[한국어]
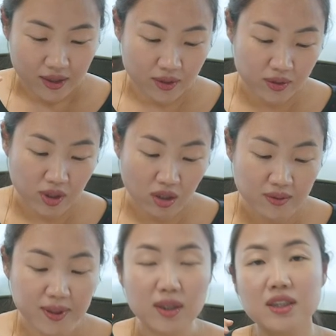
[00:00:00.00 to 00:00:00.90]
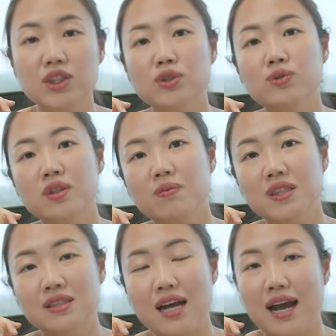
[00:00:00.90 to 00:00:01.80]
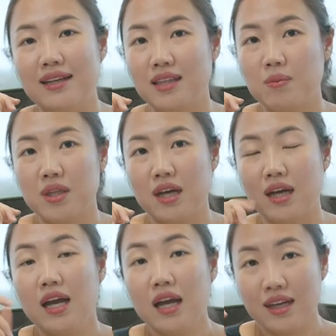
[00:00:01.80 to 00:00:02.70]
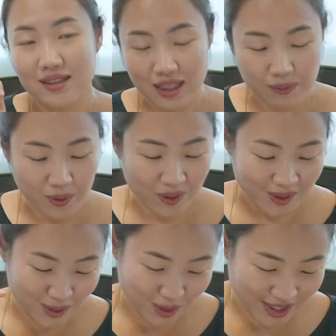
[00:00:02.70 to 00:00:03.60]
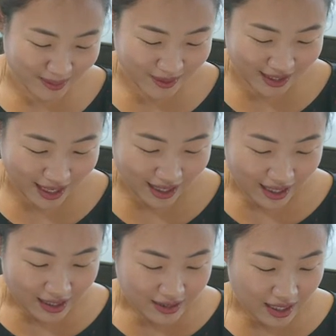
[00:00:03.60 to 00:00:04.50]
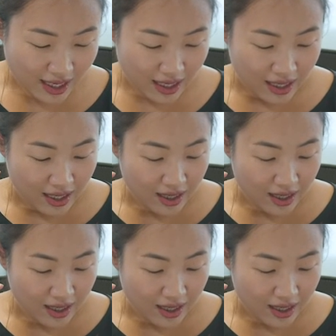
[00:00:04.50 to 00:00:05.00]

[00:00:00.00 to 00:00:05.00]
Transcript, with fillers: 그리고 접근성이 쉬운 서비스나 아이템이다. 상표권 중요하십니다. 자,